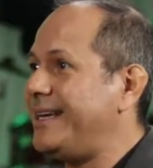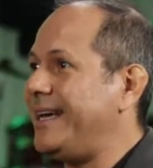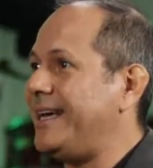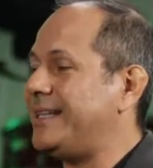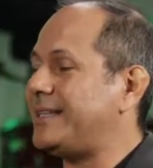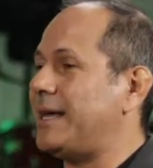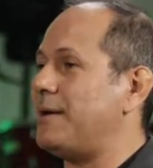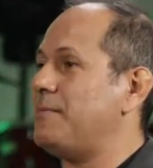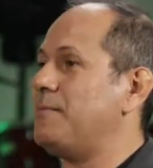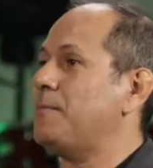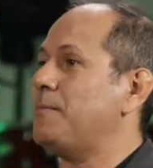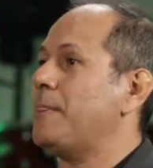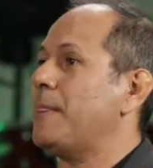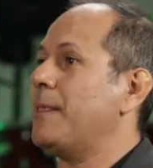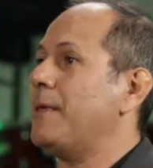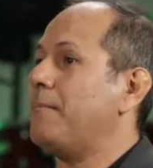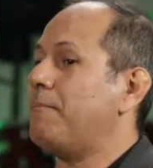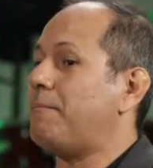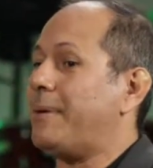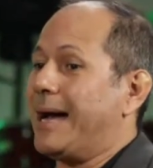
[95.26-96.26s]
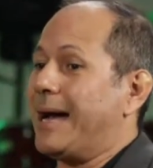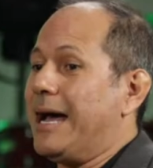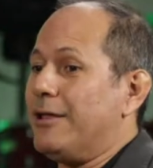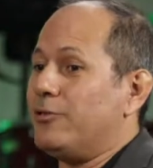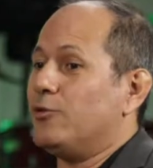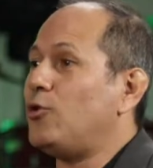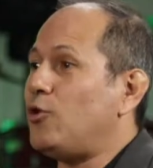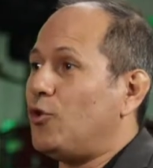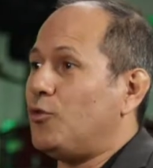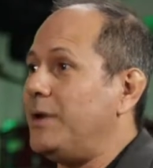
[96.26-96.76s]
están
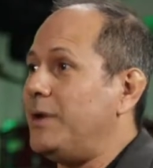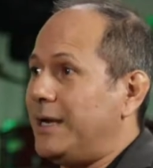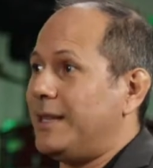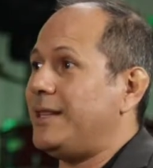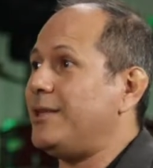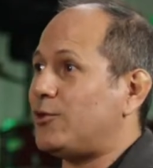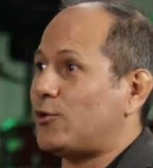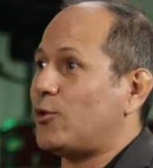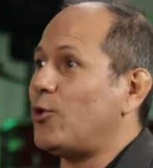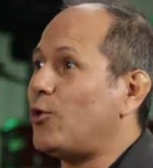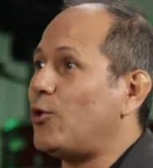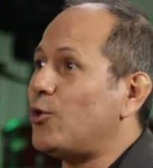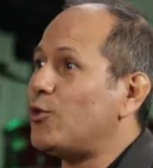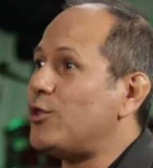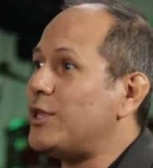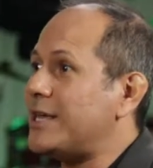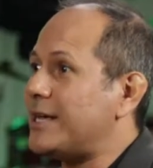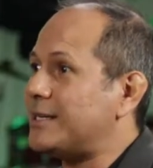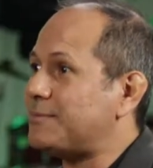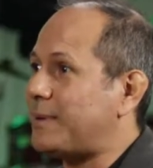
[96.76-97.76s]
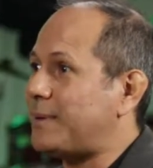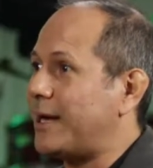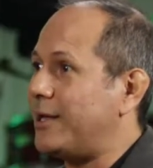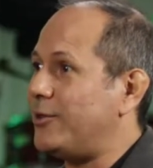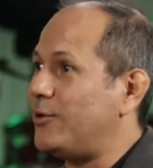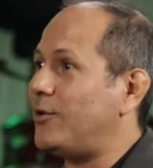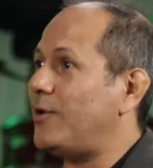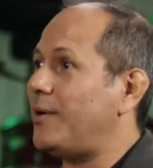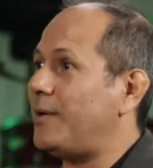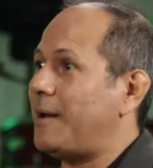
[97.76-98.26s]
pagando los biles de todos los días,
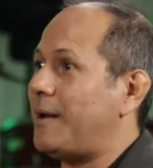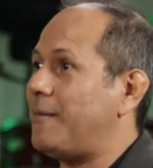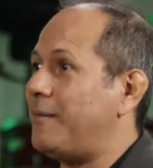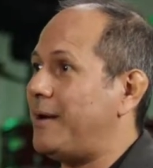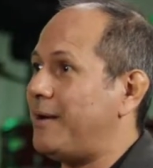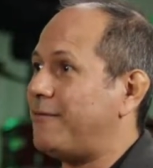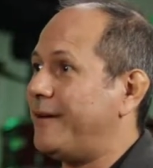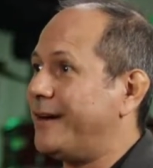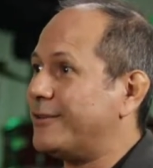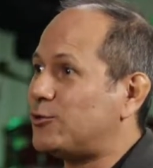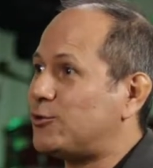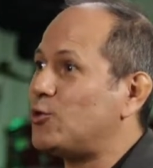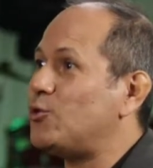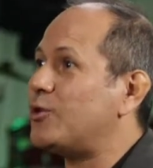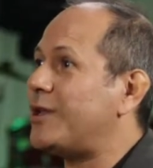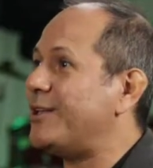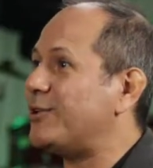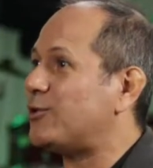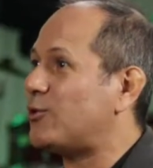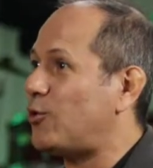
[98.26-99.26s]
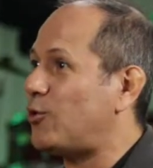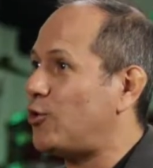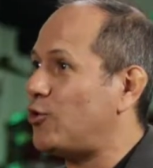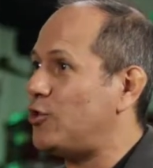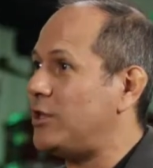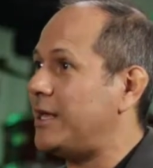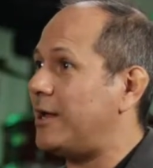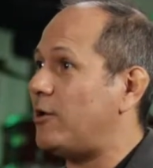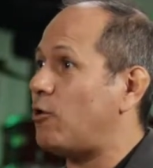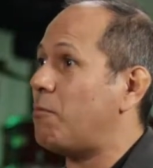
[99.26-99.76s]
pagando las, facturas de todos
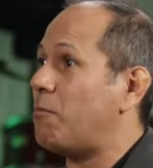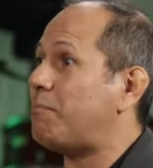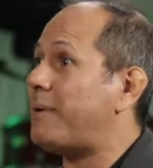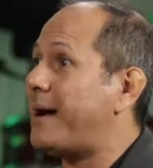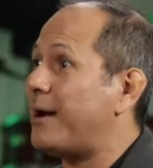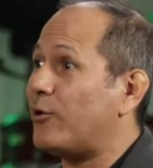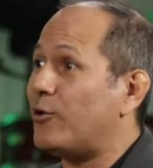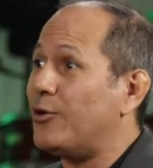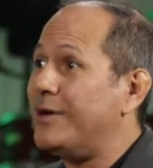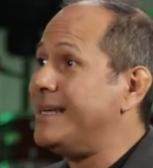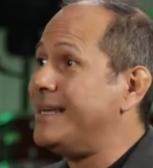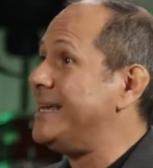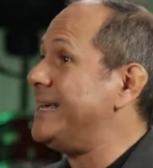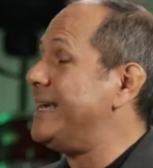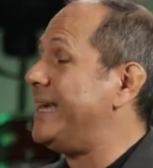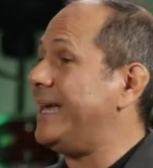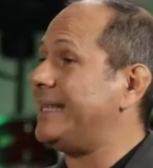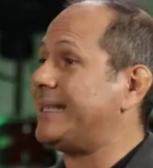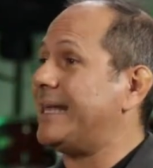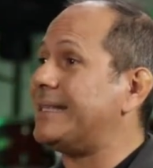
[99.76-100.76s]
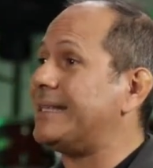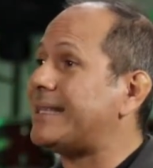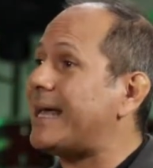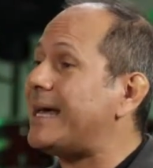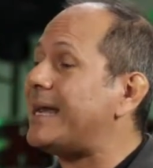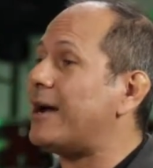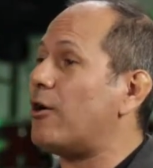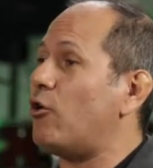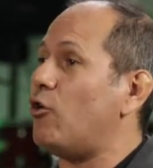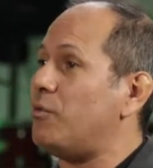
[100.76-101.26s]
los días, los pagos, están
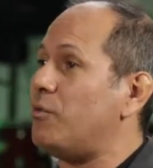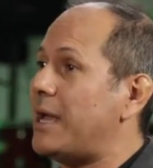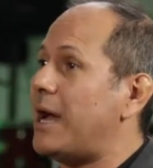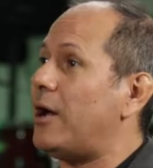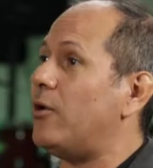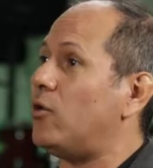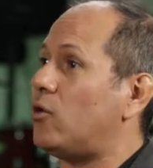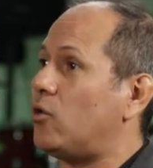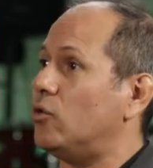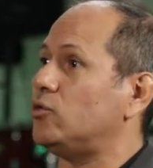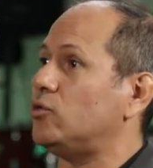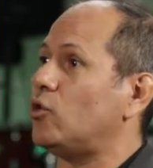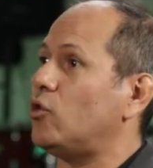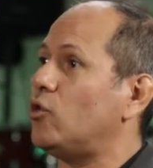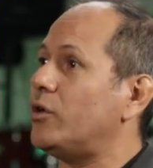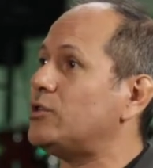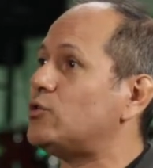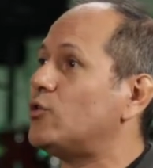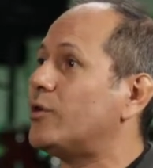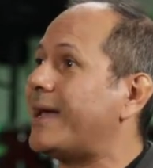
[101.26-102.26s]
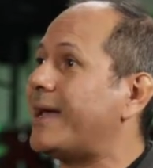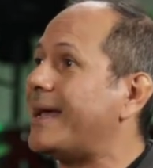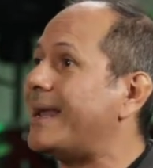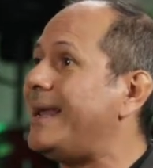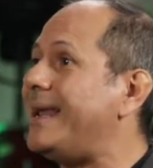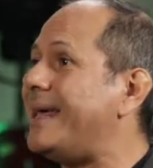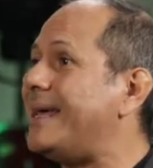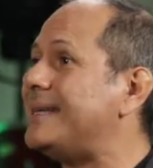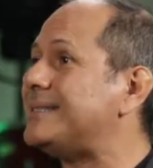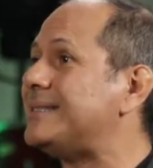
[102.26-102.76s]
tan agobiados con todo eso que
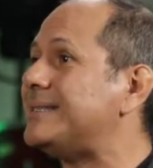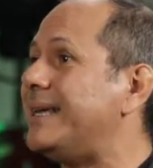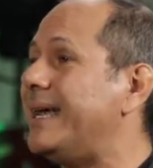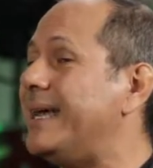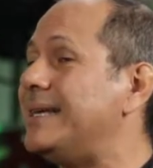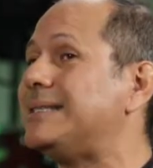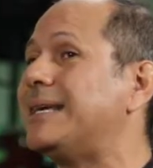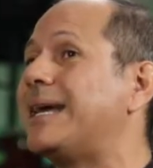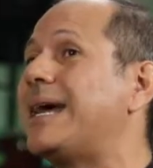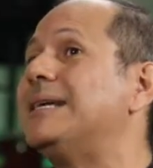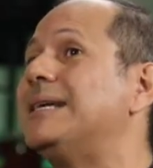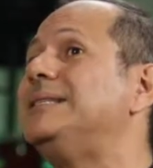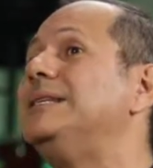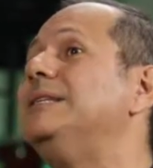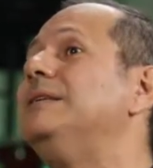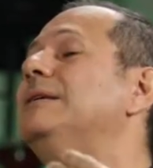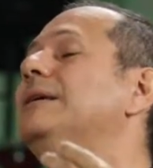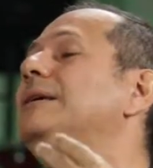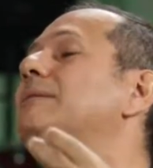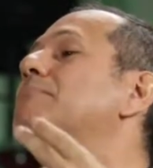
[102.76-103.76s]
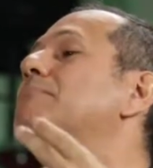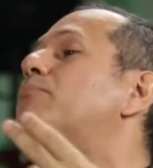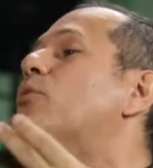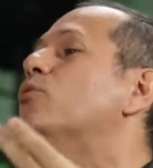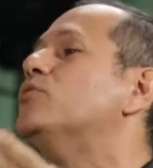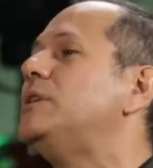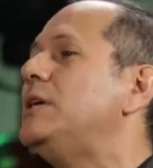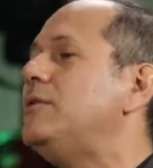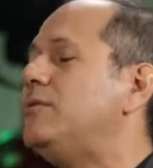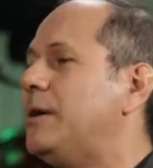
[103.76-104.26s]
les es casi
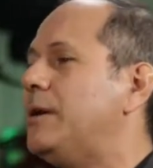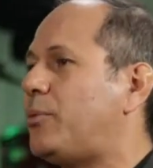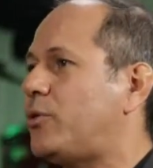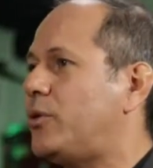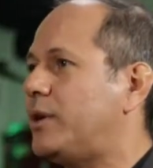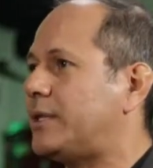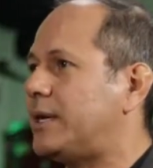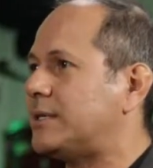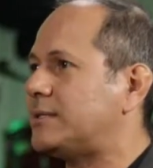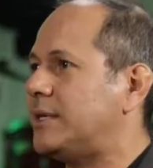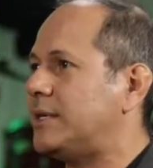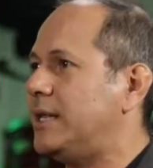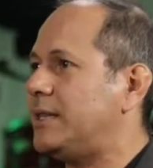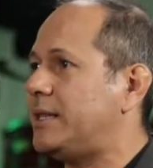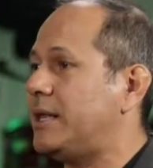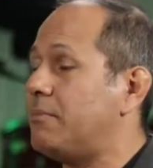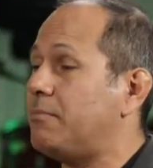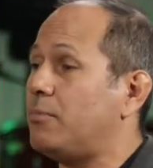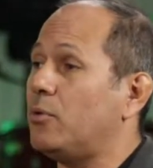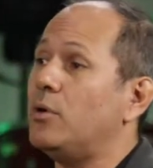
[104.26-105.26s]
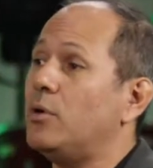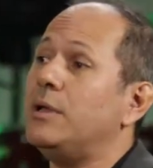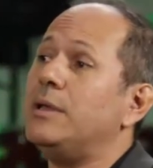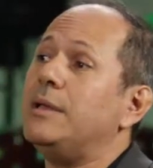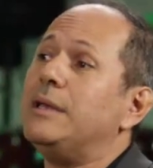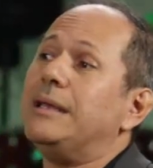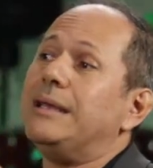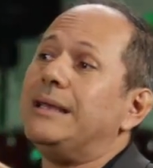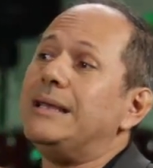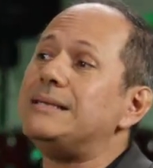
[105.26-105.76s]
imposible proyectarse en el tiempo.
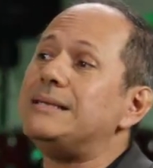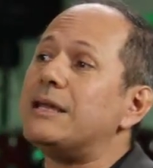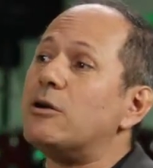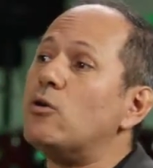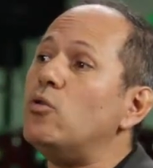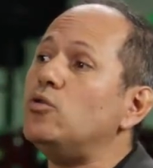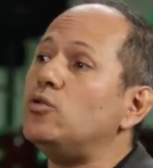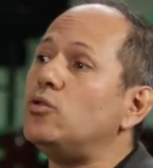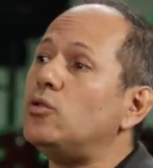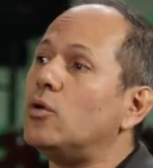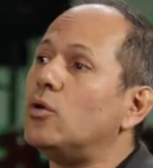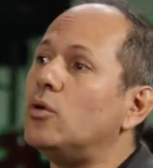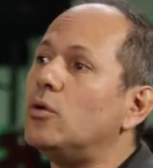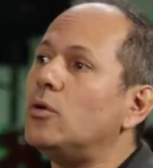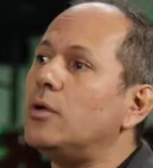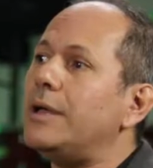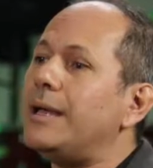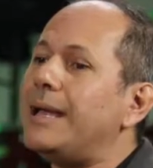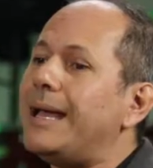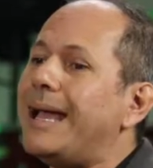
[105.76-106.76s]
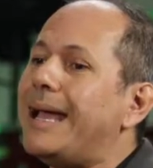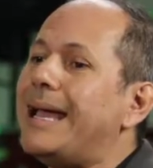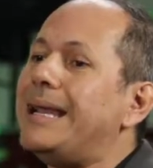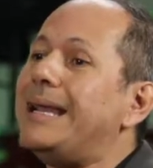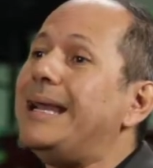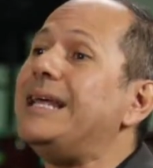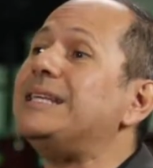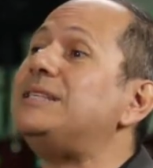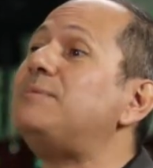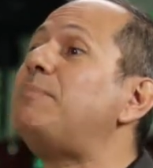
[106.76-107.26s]
Y segundo,
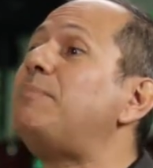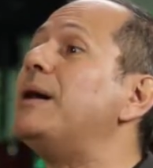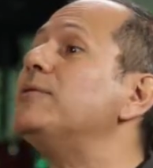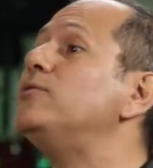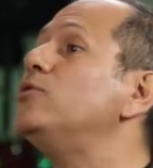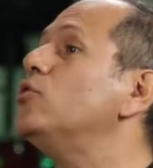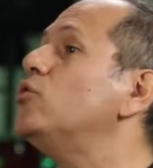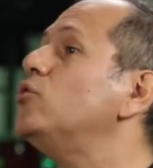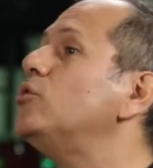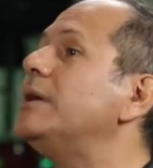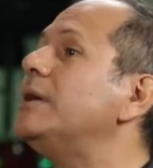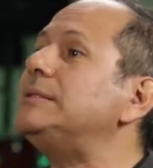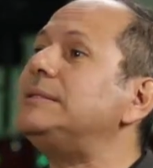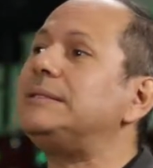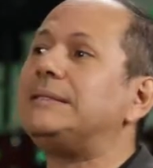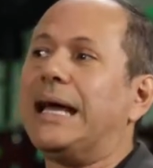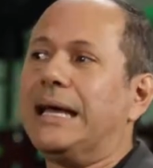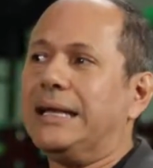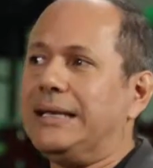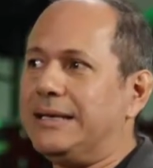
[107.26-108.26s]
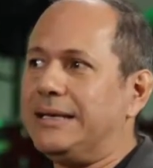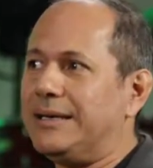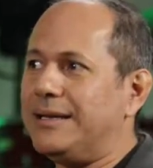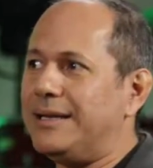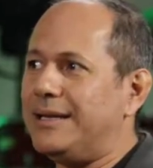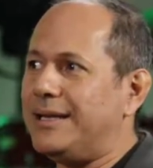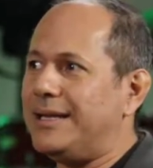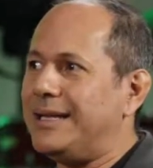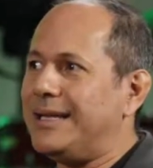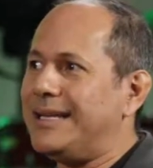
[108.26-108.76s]
en el espacio donde están,
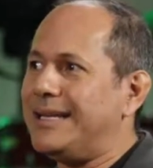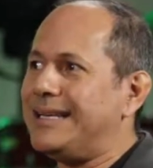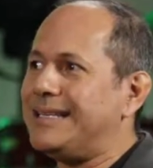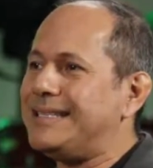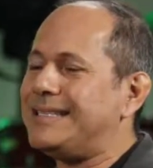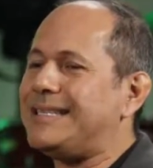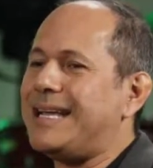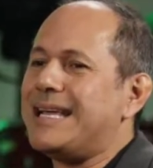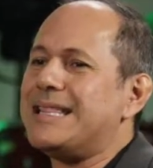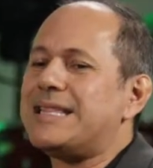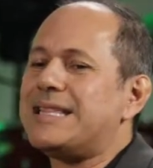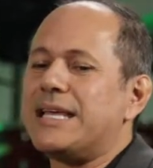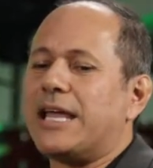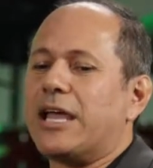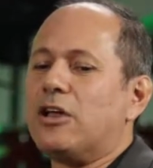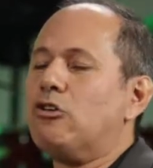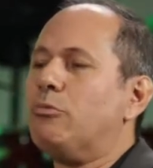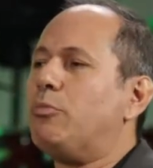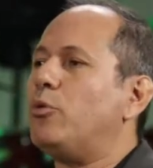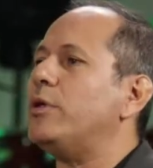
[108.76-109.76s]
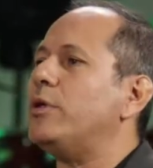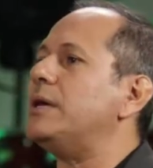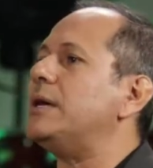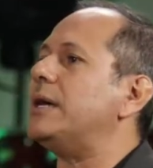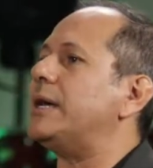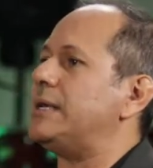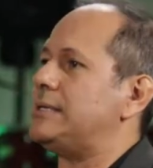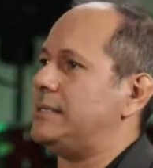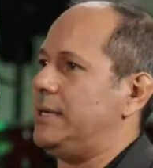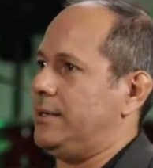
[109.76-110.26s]
sienten que no pueden
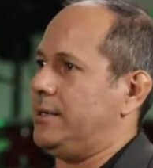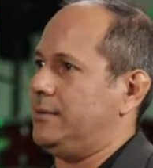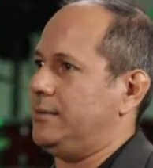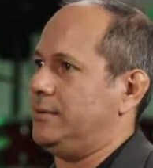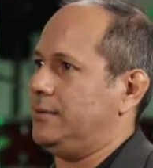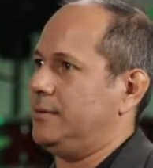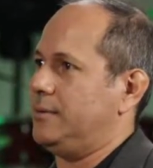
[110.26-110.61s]
crecer,